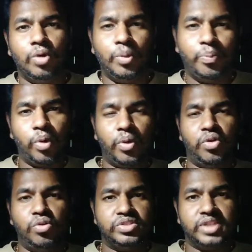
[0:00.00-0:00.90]
ஒரு போர்வை
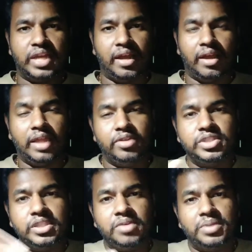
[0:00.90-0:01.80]
ஒன்று வச்சுக்கிறாங்க அதை
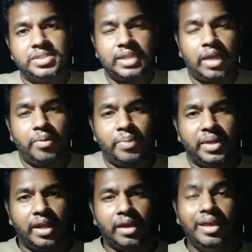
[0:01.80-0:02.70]
வச்சு இந்த விமர்சனத்தை கவர்
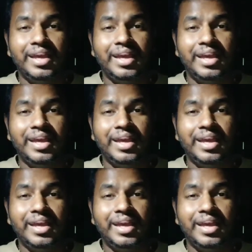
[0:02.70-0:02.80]
பண்ணிக்கிறாங்க